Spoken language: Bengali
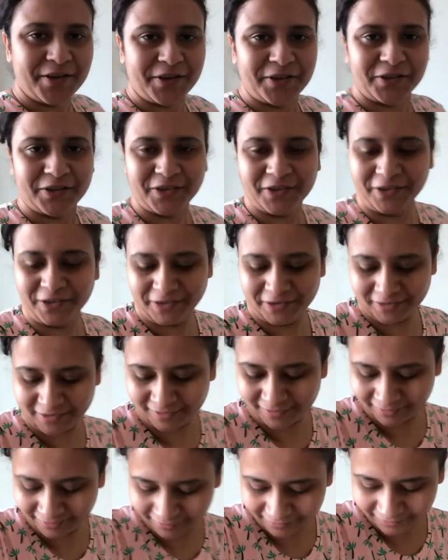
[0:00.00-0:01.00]
তো
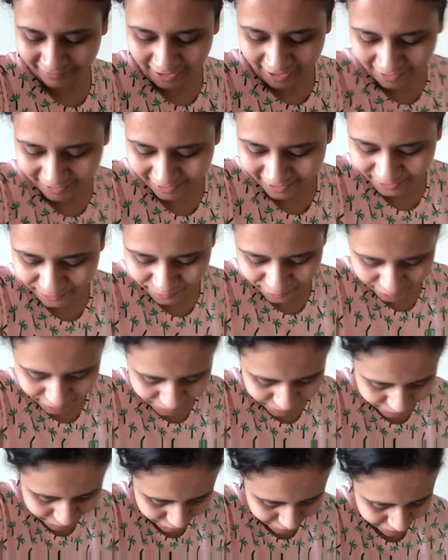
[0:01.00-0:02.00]
আর কি
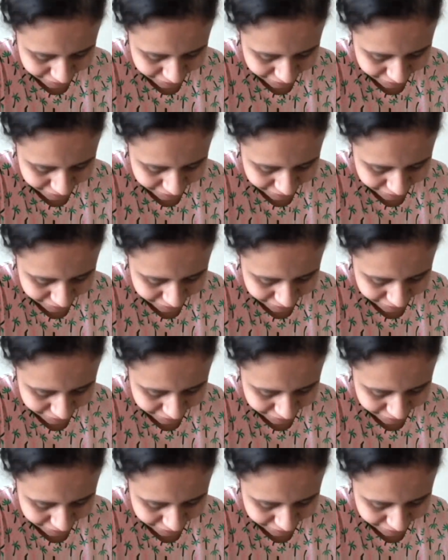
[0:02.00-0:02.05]
বলবো